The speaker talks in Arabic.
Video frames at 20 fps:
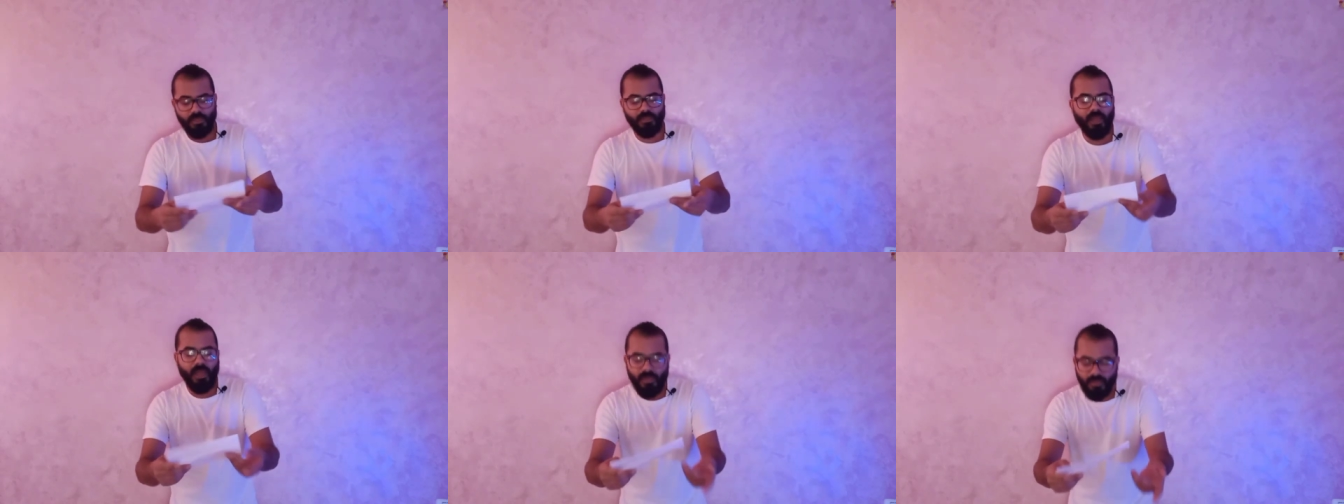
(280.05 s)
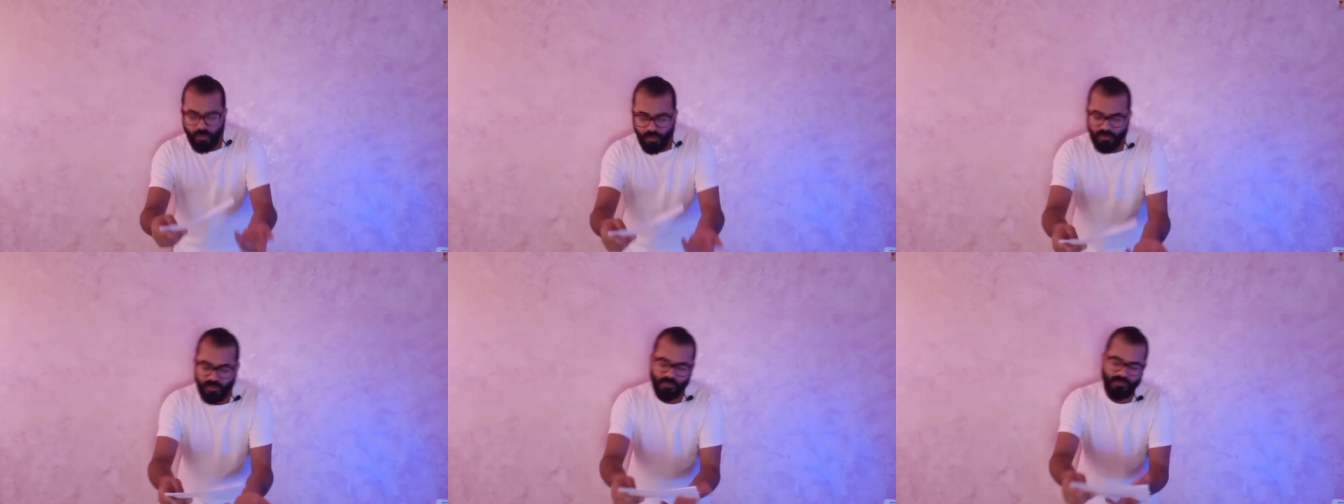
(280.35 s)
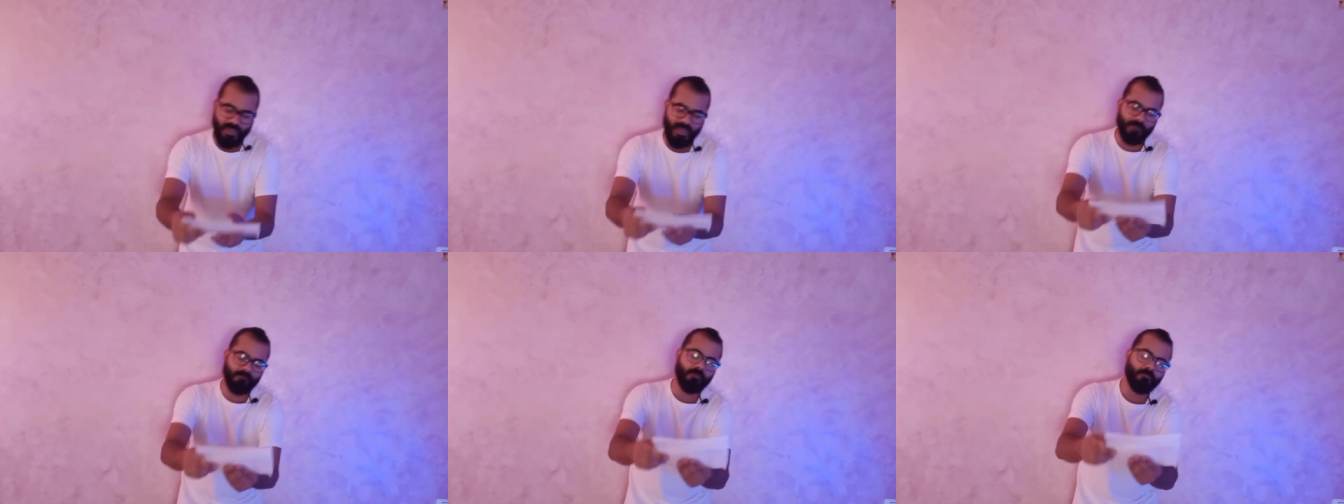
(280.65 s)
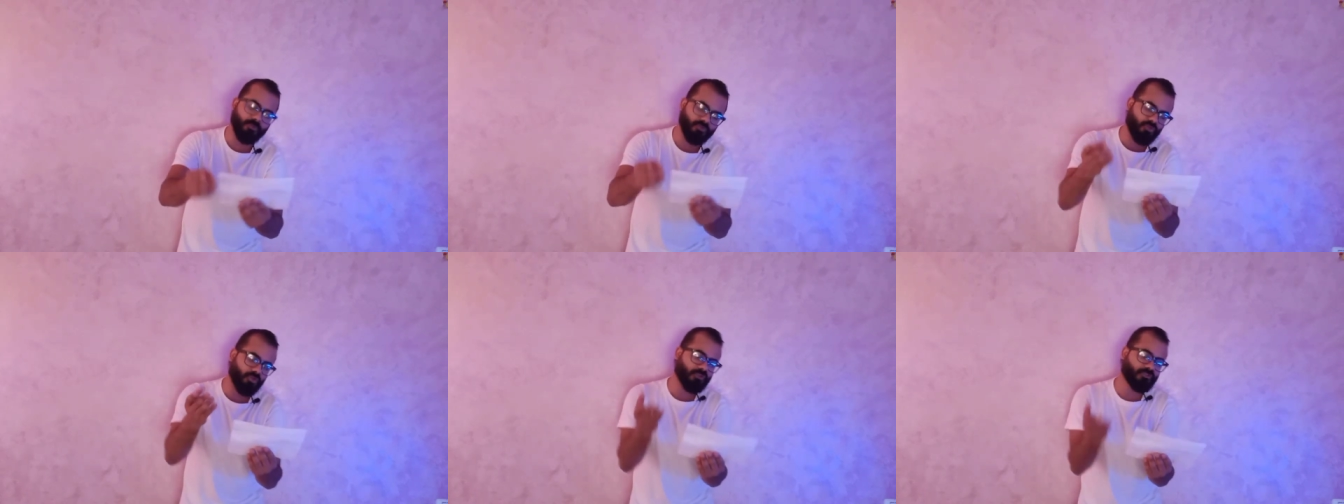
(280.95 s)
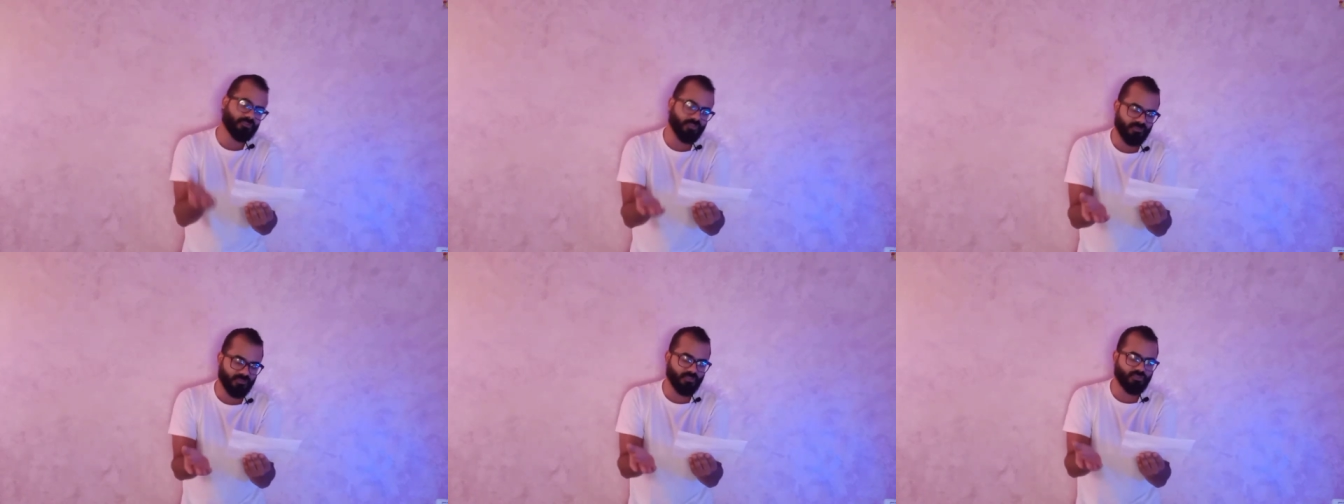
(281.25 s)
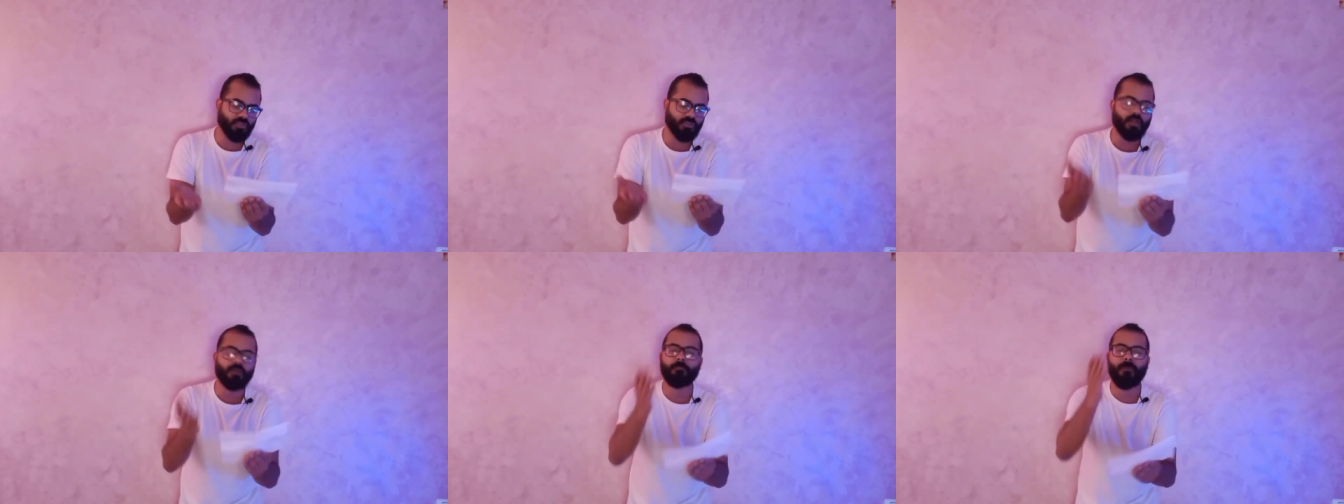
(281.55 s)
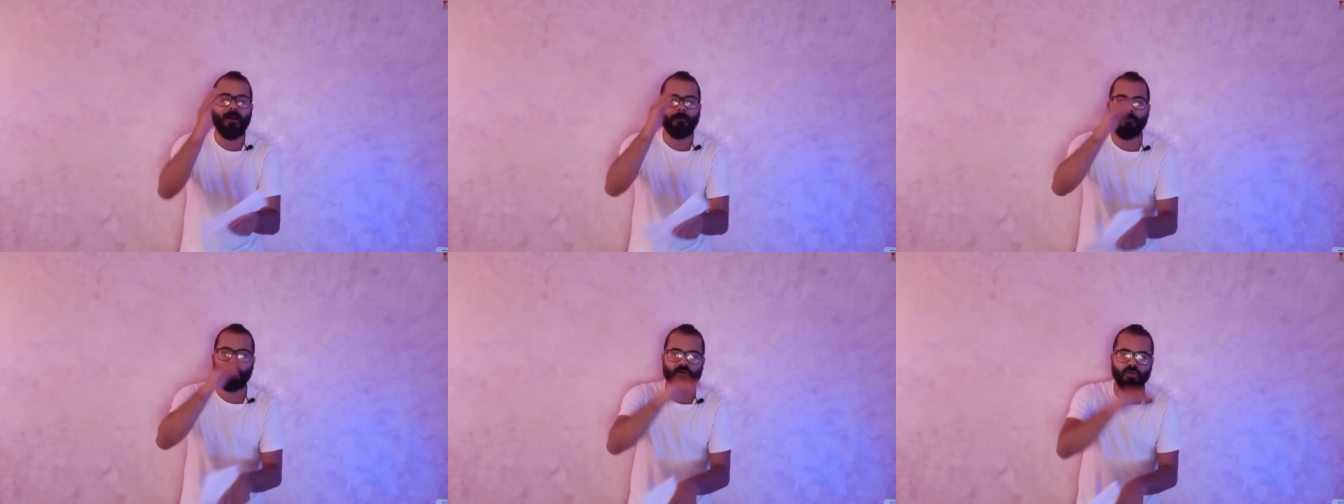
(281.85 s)
الاهلي خرج يا عم من دور ال 16
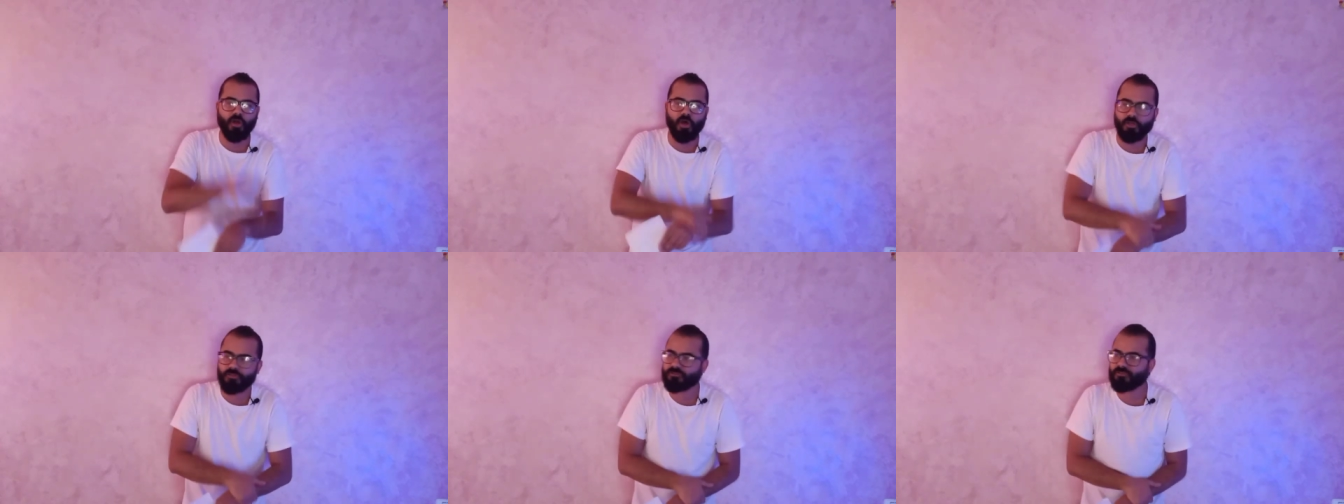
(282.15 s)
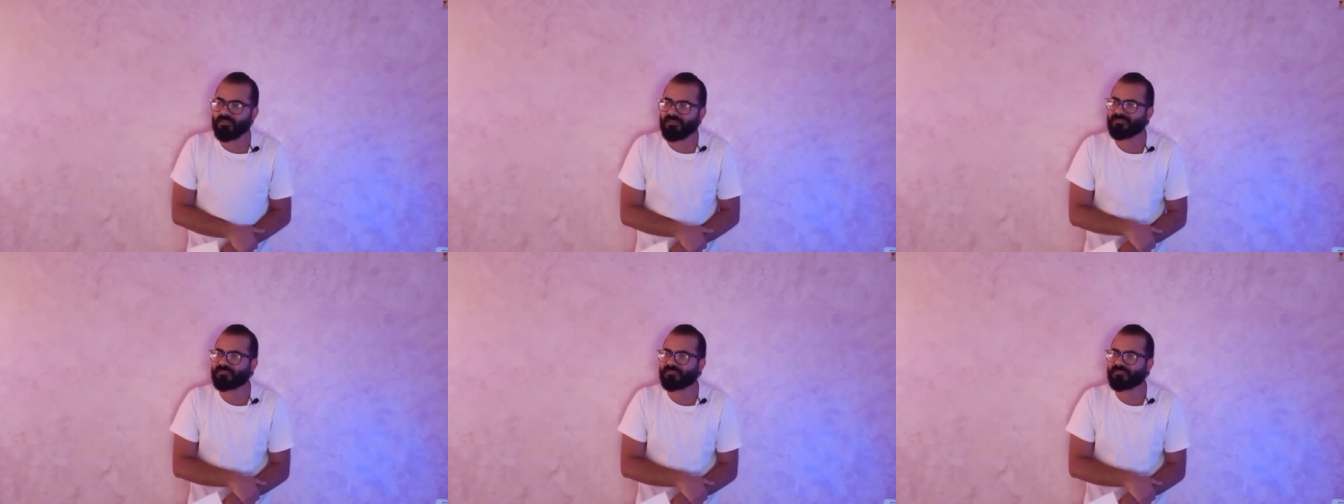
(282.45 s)
اربع مرات